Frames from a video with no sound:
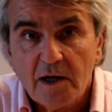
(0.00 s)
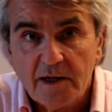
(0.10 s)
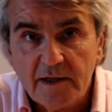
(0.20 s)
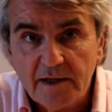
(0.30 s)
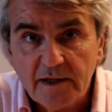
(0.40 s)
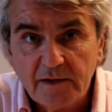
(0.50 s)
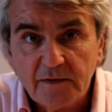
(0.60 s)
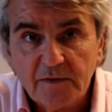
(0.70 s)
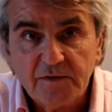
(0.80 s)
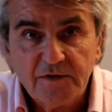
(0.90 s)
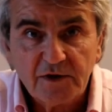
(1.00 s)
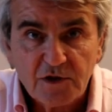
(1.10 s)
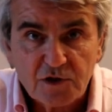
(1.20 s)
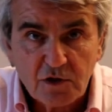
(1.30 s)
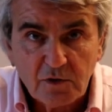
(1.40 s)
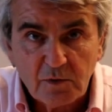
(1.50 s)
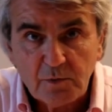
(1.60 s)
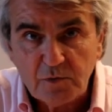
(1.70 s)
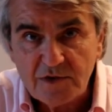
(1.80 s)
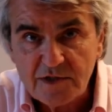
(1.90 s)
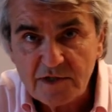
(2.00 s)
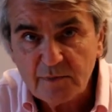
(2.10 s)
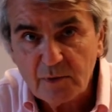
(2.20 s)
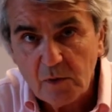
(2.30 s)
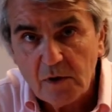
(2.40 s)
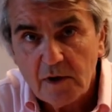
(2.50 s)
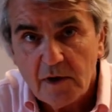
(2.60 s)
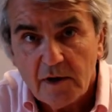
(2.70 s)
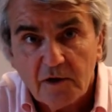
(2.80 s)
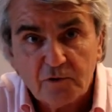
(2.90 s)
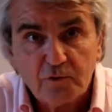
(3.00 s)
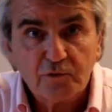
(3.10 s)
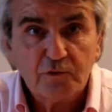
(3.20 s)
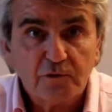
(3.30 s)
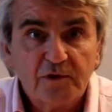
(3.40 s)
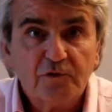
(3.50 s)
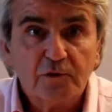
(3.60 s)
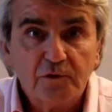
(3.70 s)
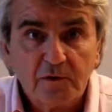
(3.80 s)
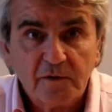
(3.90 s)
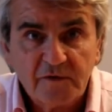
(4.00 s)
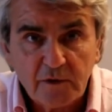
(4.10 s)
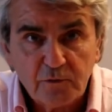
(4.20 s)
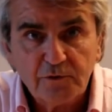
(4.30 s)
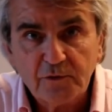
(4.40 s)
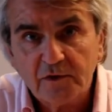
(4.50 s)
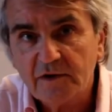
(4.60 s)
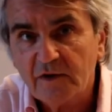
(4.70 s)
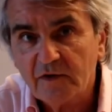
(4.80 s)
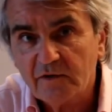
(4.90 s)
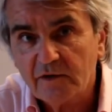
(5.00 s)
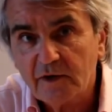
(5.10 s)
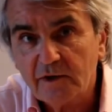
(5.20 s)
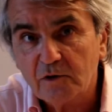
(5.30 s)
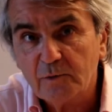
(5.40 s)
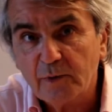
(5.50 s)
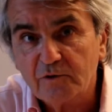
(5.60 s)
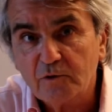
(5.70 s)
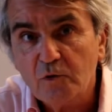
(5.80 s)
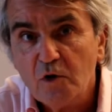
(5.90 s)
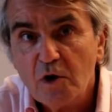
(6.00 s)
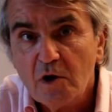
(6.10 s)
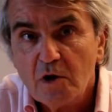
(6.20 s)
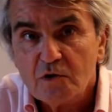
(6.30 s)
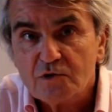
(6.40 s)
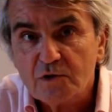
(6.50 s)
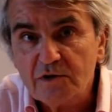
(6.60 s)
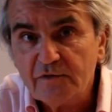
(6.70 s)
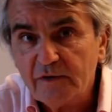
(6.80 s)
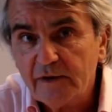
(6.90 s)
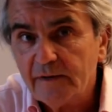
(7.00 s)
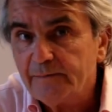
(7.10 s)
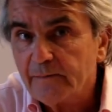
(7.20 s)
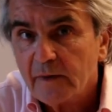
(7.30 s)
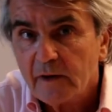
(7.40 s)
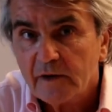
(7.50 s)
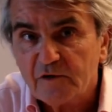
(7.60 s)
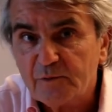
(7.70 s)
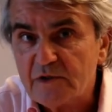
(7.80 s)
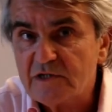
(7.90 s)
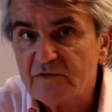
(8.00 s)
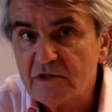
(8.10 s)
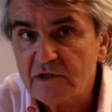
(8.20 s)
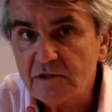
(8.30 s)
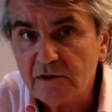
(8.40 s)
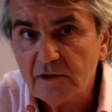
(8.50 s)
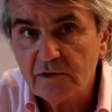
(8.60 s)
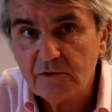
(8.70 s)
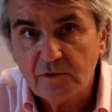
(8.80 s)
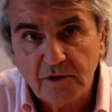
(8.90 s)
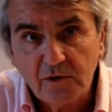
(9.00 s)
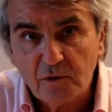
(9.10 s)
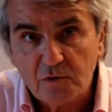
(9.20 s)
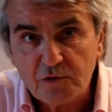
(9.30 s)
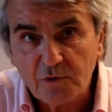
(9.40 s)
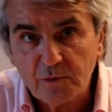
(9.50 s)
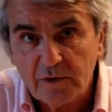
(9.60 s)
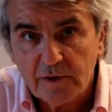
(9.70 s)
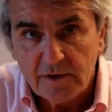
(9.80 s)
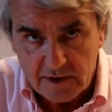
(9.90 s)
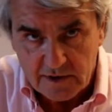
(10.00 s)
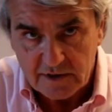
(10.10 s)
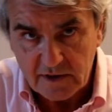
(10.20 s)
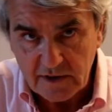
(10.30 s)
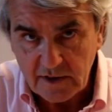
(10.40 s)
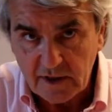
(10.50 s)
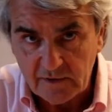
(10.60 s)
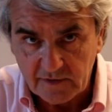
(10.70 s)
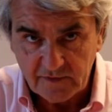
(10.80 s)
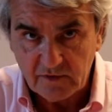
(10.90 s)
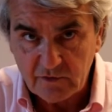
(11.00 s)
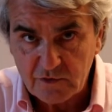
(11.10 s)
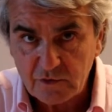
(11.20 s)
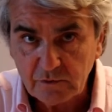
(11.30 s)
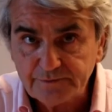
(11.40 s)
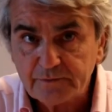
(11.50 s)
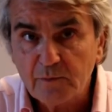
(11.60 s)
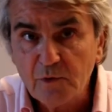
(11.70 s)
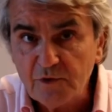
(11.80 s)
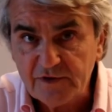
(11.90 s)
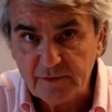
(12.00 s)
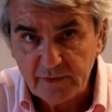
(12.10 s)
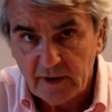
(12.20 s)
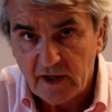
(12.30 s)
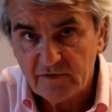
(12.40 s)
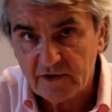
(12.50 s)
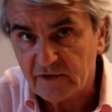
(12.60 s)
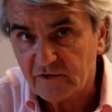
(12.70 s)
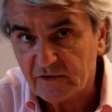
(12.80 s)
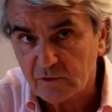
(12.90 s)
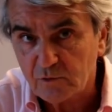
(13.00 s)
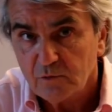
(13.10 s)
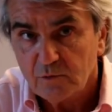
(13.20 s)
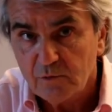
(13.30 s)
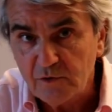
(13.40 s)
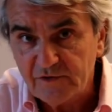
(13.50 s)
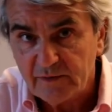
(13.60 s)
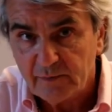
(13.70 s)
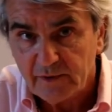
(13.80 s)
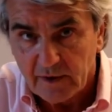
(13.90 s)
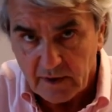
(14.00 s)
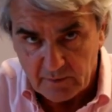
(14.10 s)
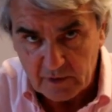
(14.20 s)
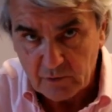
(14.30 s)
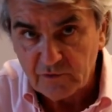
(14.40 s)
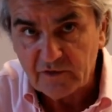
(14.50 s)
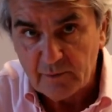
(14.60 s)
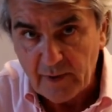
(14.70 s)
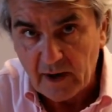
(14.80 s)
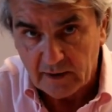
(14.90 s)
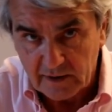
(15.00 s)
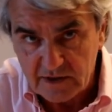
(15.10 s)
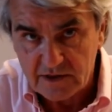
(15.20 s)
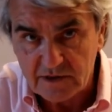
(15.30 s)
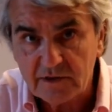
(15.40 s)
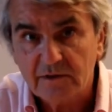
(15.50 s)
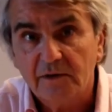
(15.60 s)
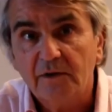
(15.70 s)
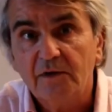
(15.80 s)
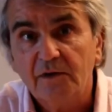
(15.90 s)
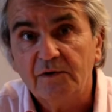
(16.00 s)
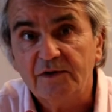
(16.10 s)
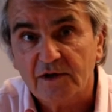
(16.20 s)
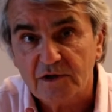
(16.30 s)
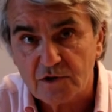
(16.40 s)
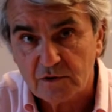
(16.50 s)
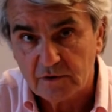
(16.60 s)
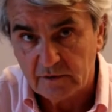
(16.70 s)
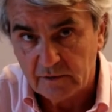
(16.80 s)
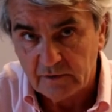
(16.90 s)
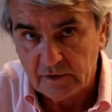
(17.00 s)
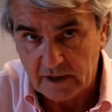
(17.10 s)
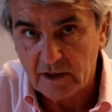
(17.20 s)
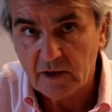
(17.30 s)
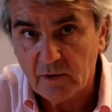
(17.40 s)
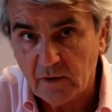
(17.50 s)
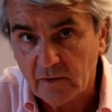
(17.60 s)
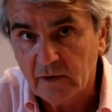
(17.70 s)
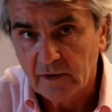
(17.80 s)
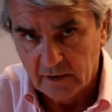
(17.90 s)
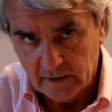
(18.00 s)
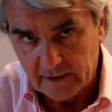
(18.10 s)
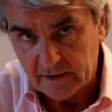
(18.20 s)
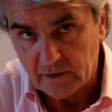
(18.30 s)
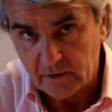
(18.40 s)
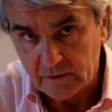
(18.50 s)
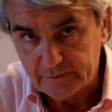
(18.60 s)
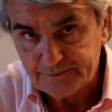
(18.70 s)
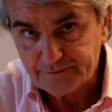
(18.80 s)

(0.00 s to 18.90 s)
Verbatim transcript: les euh, dirigeants municipaux Est-ce que ce sont les autres adultes qui interviennent à l'école Parce que ce qui fait la spécificité de l'école aujourd'hui, c'est qu'il y a une intervention multiple, avec des statuts multiples, mais qu'on ne sait pas qui euh, dirige réellement l'école.